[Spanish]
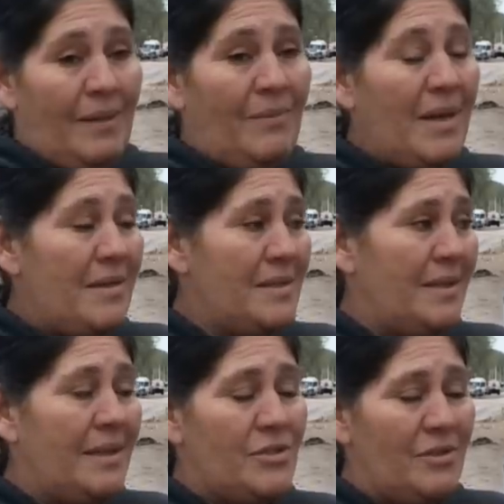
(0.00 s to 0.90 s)
Es más,
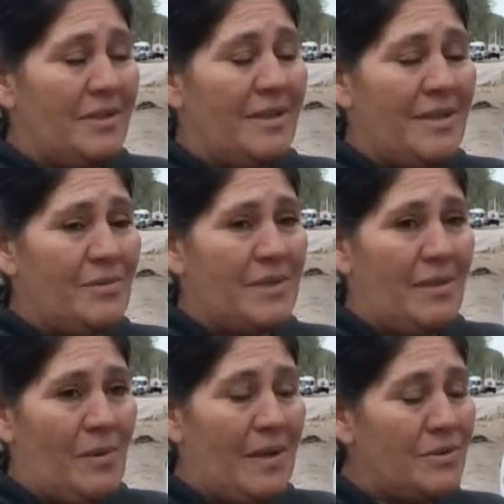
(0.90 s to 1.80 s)
dicen que Johnny tenía un
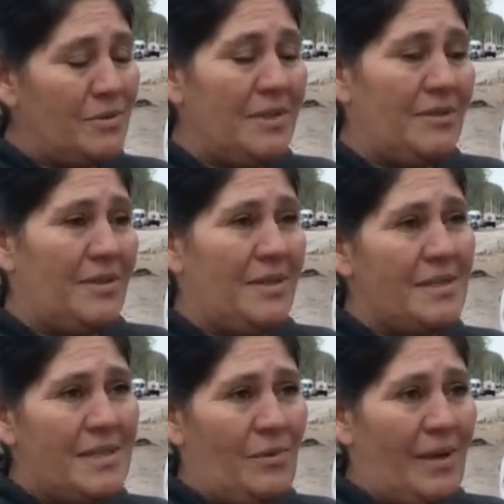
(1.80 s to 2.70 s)
celular, Johnny no
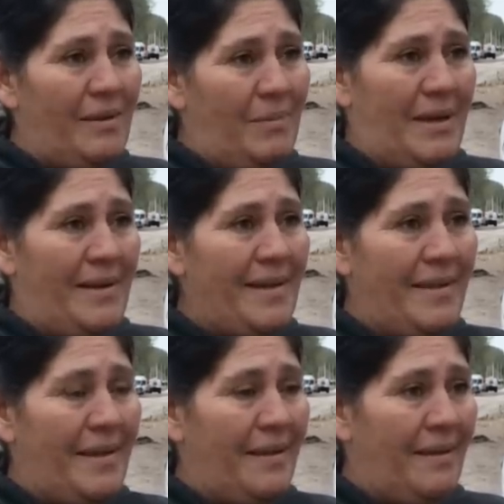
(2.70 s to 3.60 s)
tenía celulares para
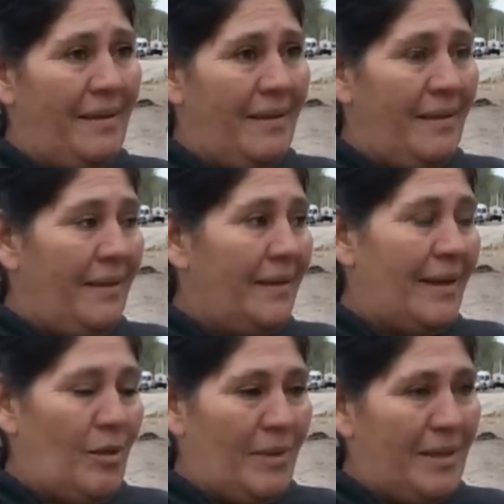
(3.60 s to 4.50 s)
nada,
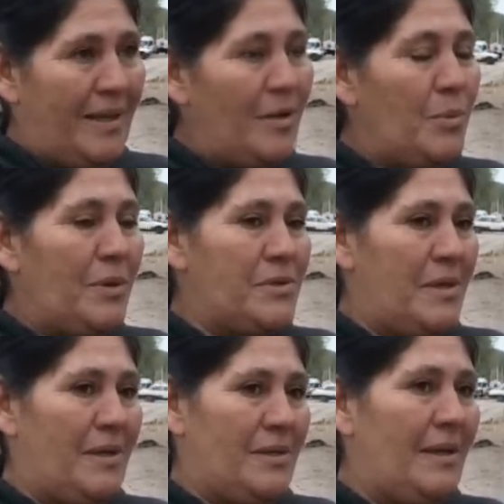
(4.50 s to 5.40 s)
que lo mataron
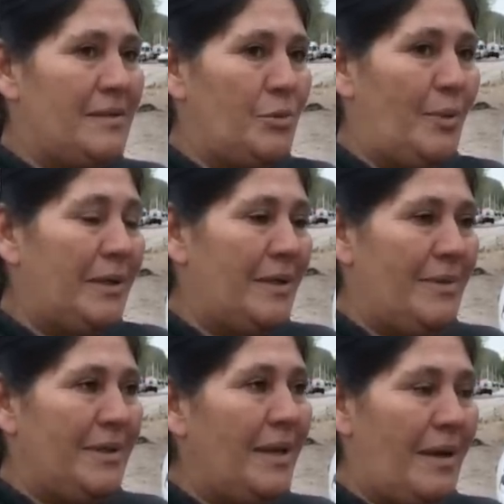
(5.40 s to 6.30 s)
porque él
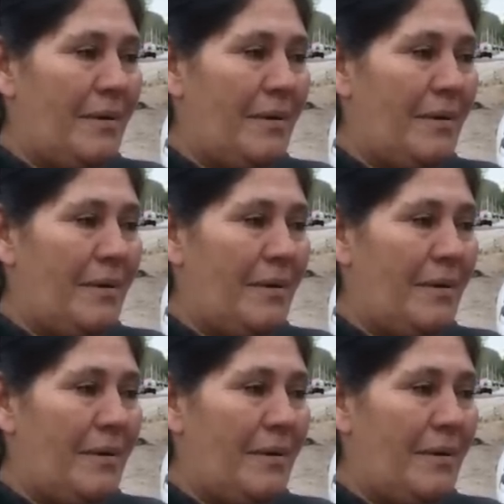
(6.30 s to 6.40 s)
supuestamente le